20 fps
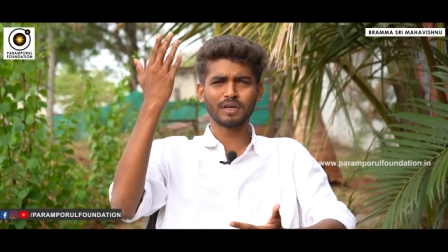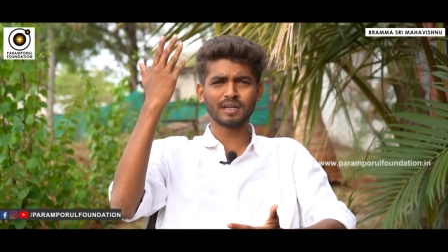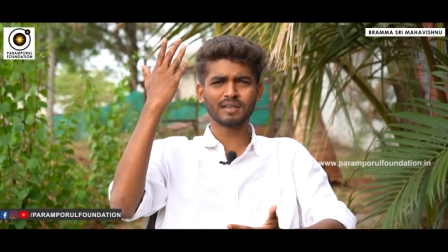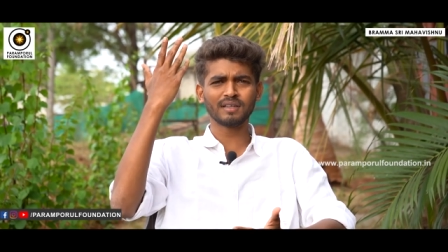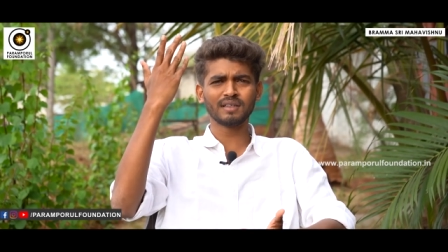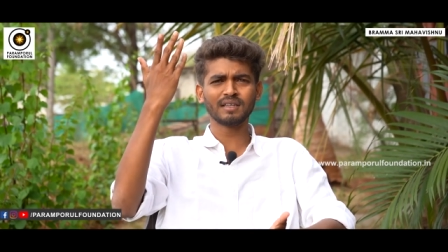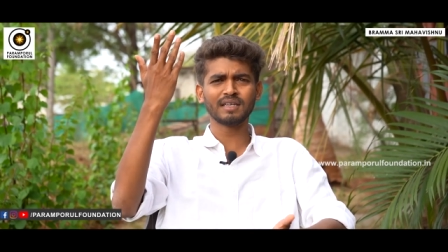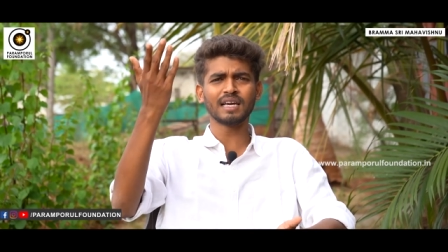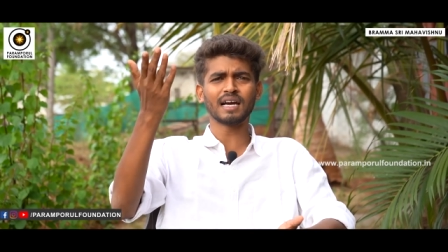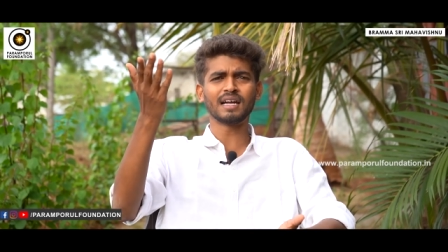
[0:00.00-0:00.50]

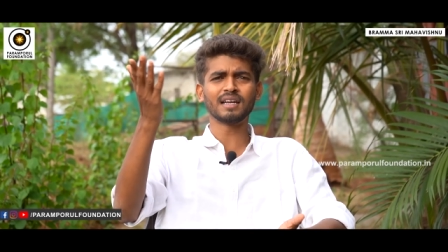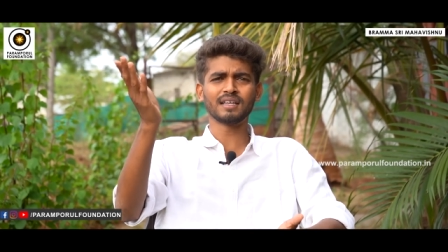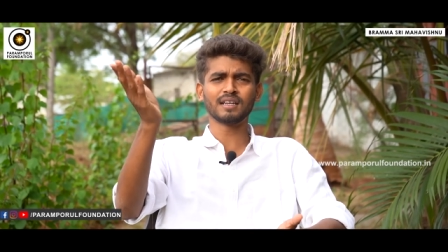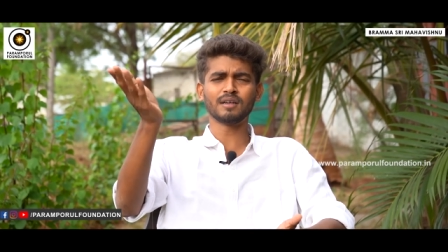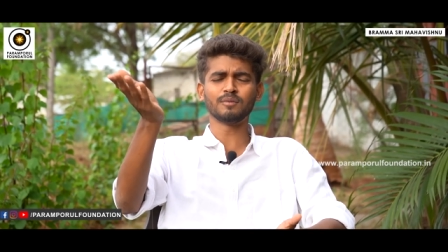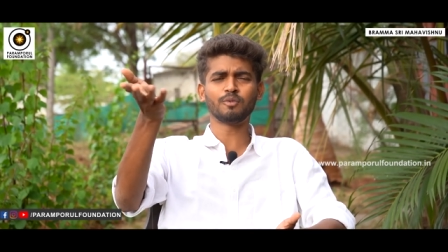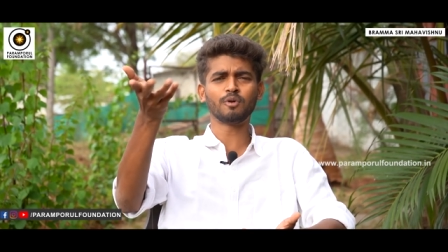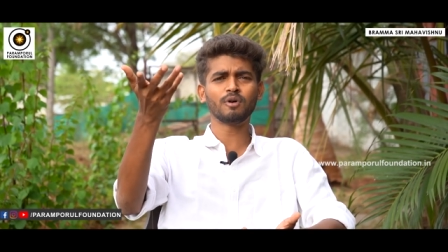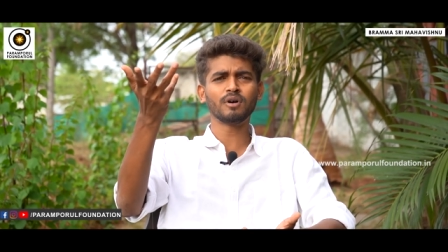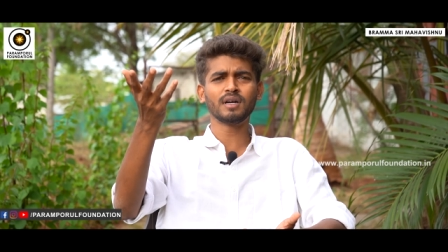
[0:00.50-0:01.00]
உயர்ந்தது ஞானம்
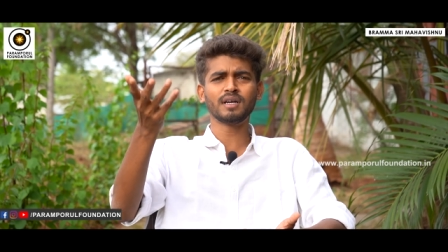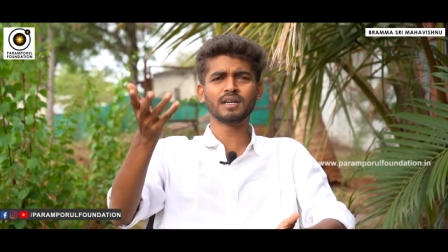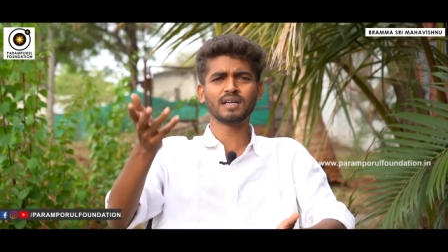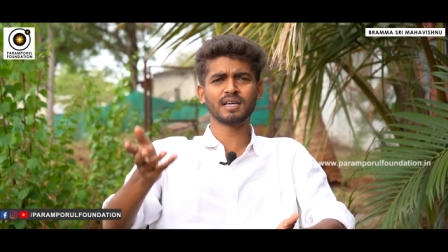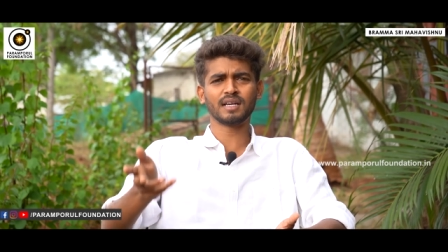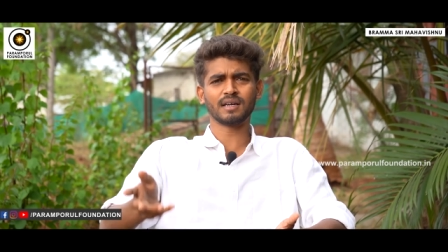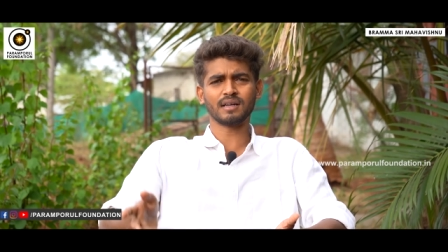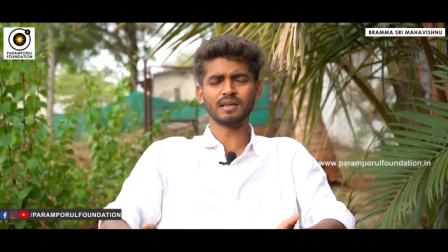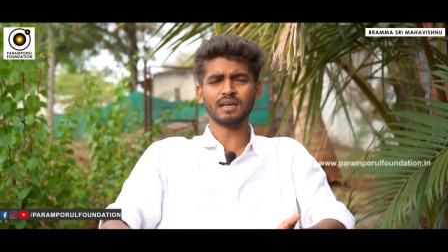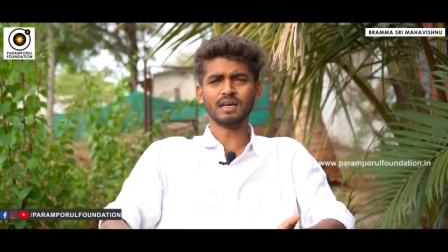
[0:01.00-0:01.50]
இருக்குது
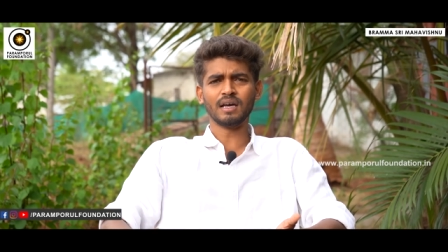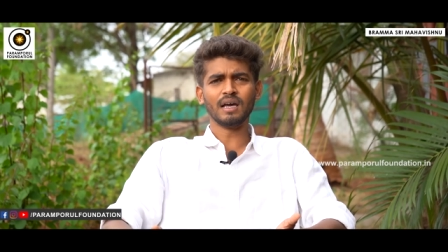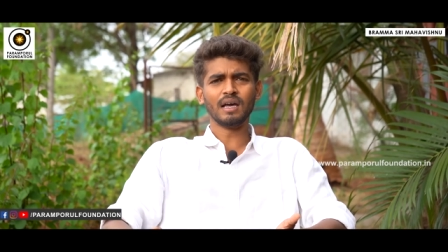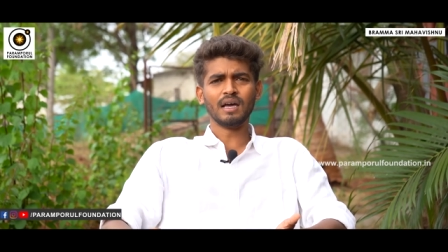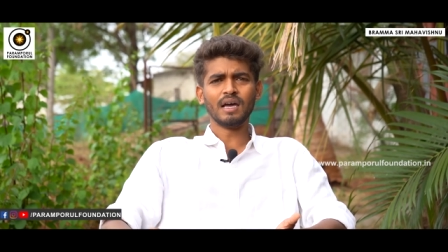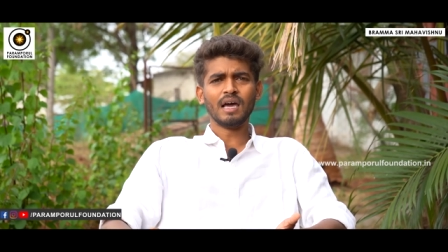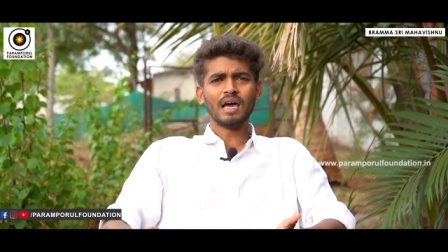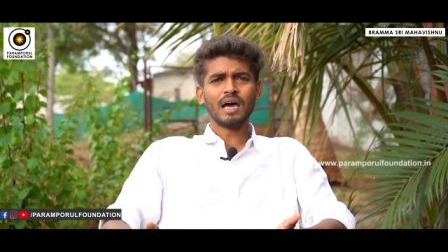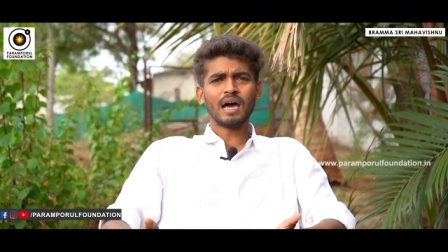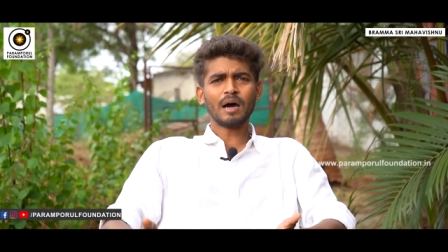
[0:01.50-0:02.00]
போங்கன்ட்டார்
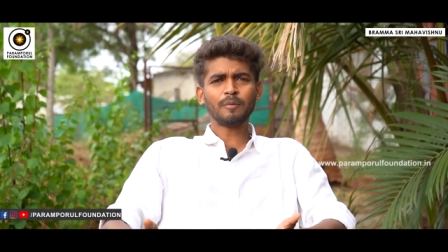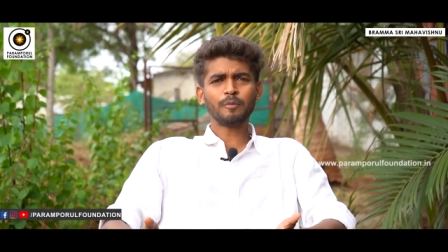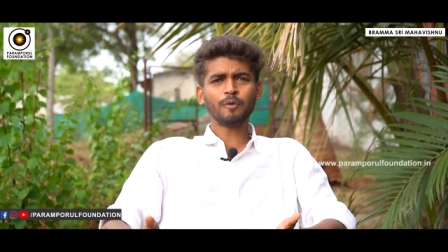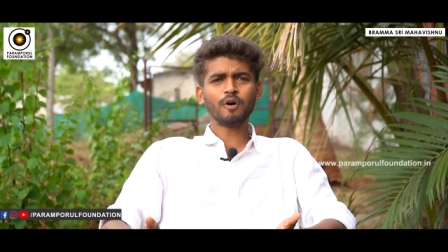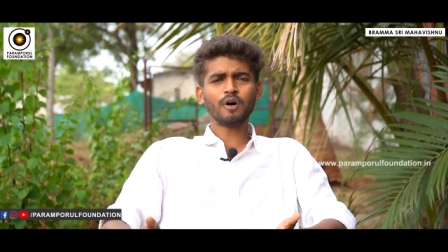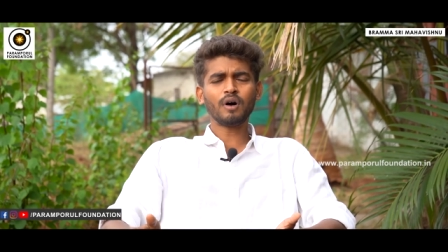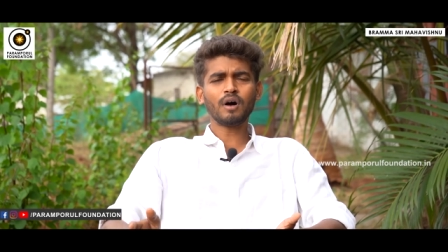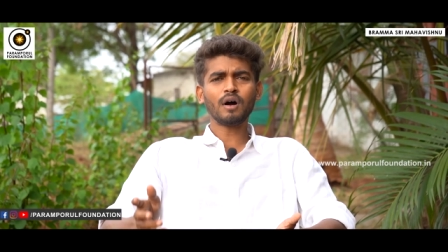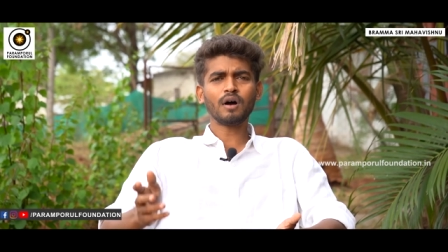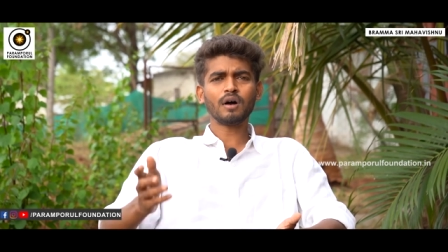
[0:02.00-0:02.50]

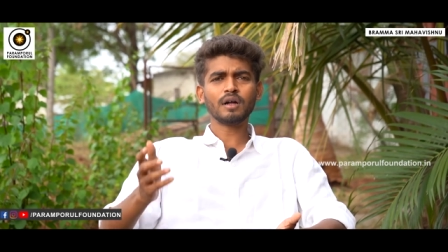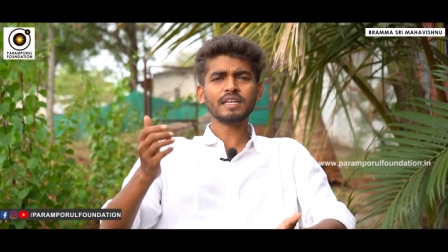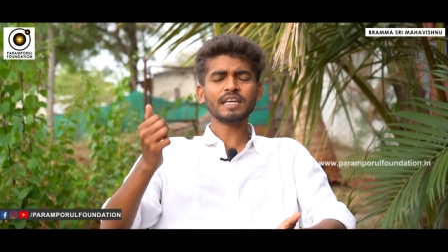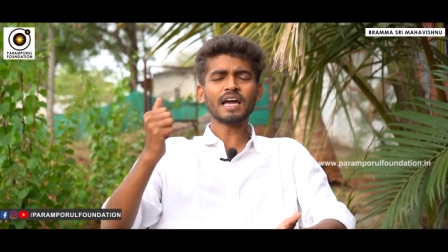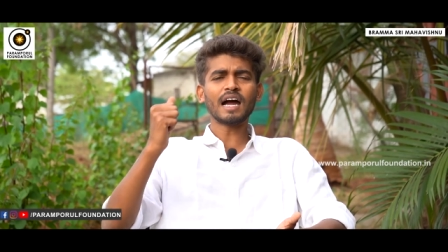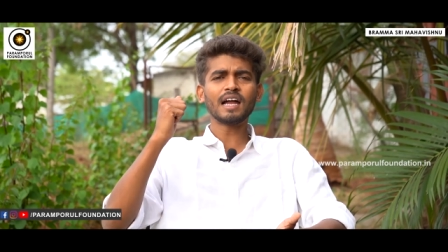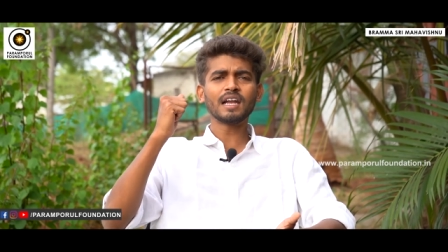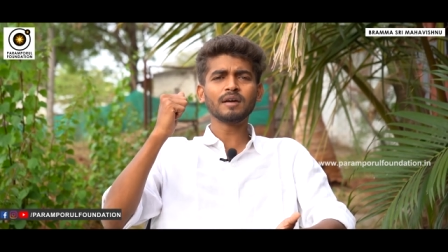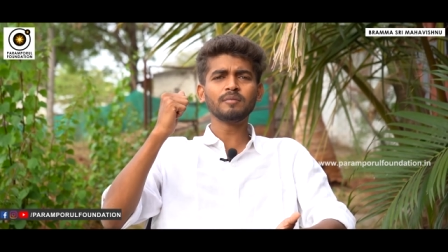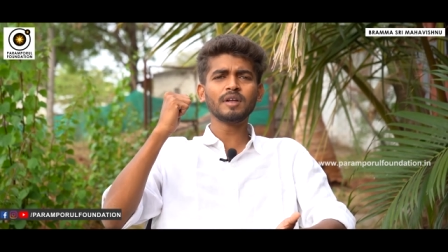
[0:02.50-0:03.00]
அப்போது
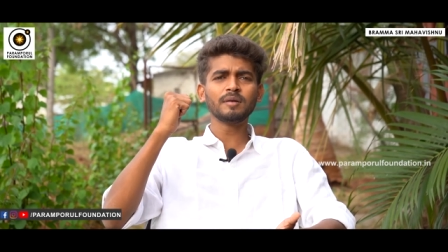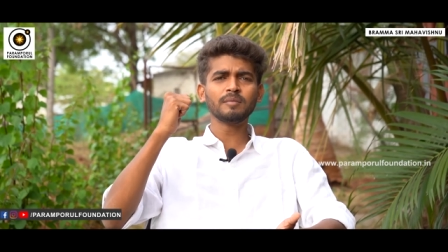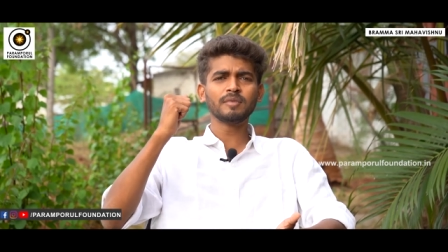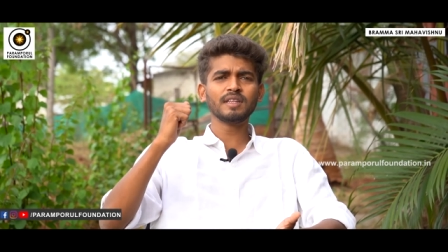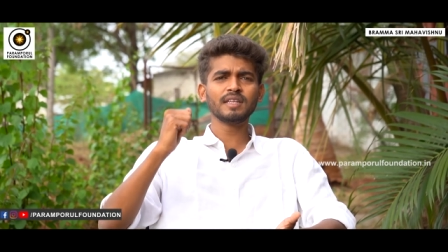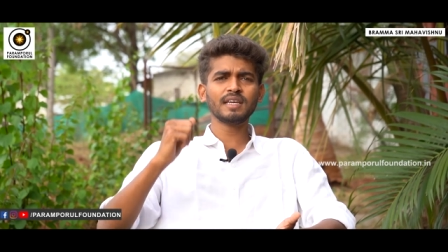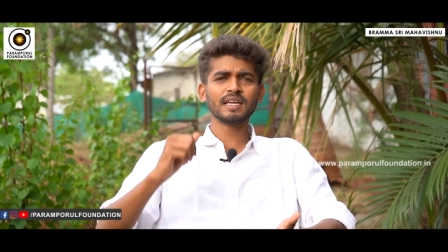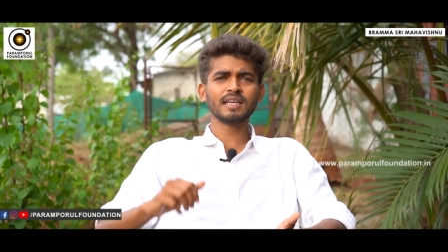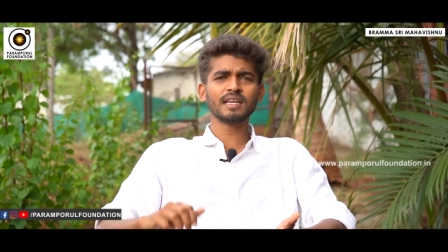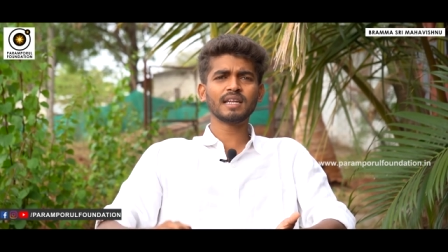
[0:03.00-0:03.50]
ஞானம்
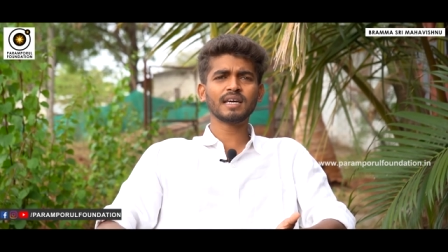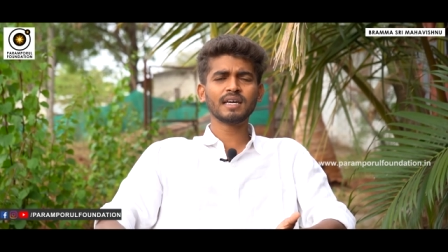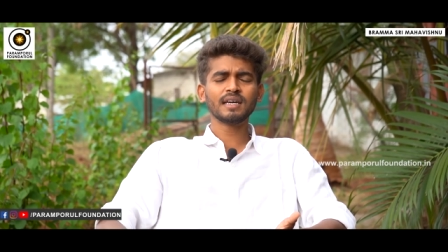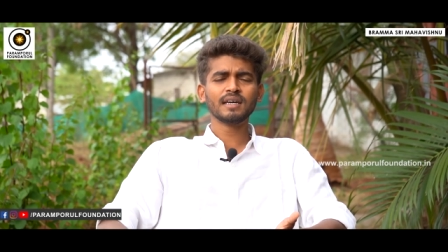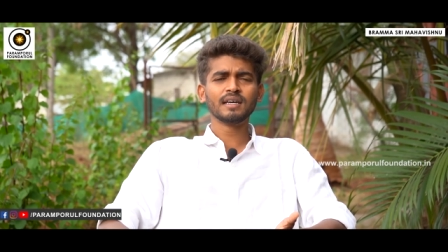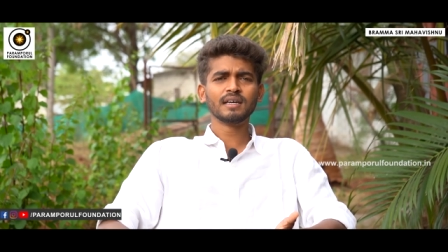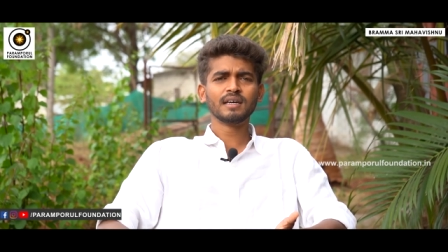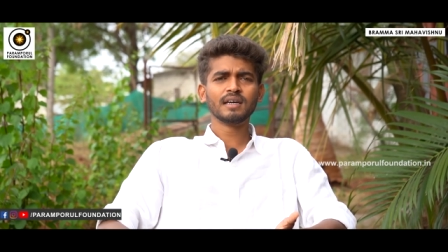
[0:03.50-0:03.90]
என்பது என்ன